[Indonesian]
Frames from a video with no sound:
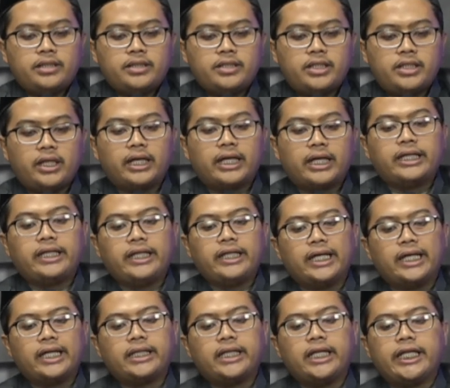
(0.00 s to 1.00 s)
Jika
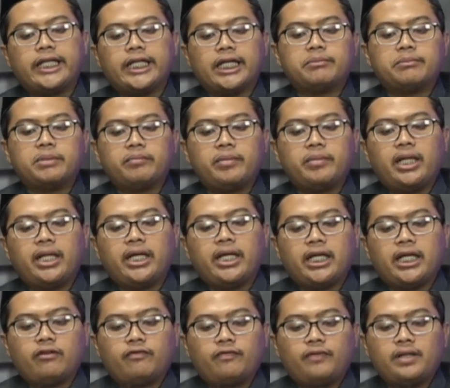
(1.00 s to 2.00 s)
dia tidak
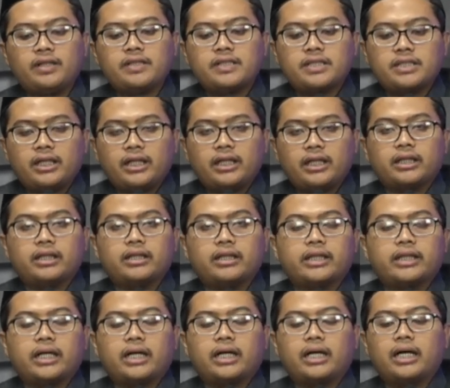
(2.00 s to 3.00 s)
memiliki visi
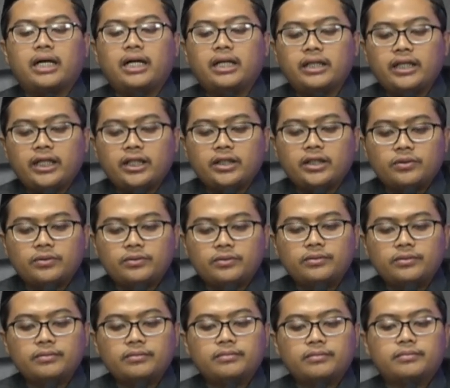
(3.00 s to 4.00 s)
tentang hal
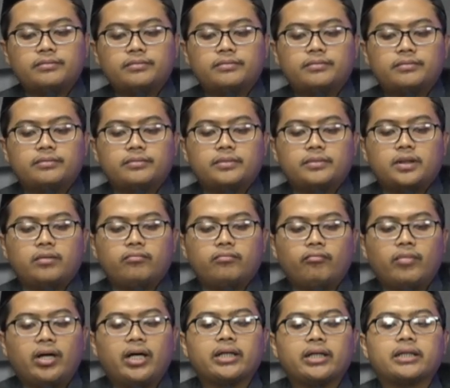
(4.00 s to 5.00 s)
itu,
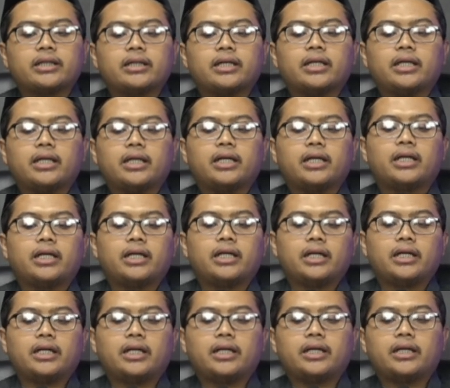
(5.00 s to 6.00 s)
maka
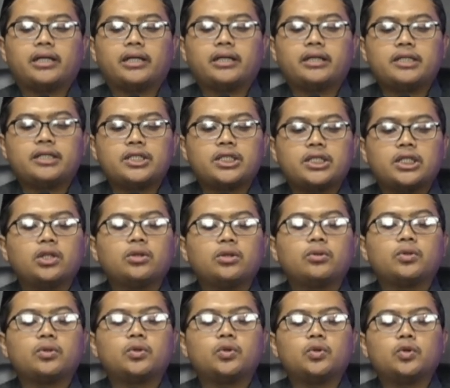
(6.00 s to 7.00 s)

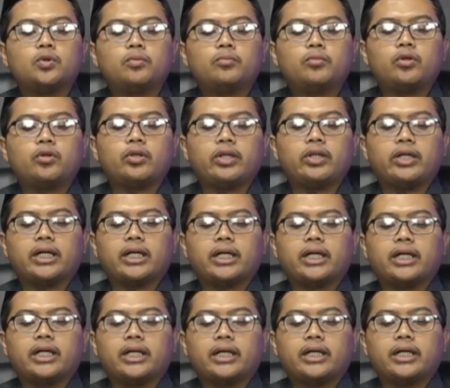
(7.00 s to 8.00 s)
seluruh
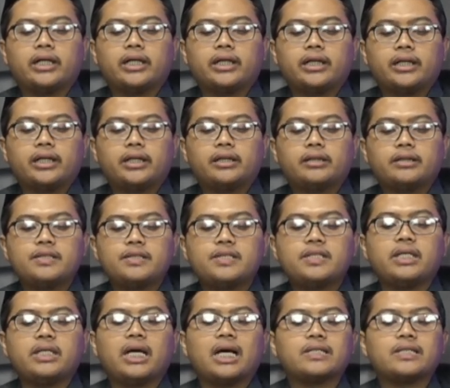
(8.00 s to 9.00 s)
umurnya
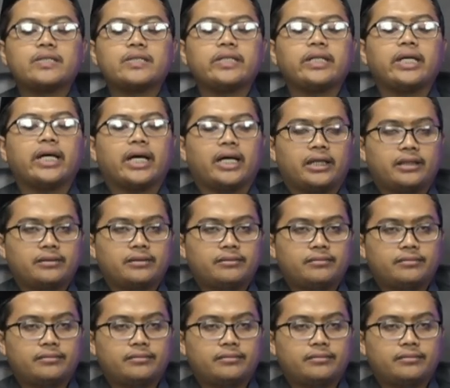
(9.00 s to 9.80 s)
sia-sia.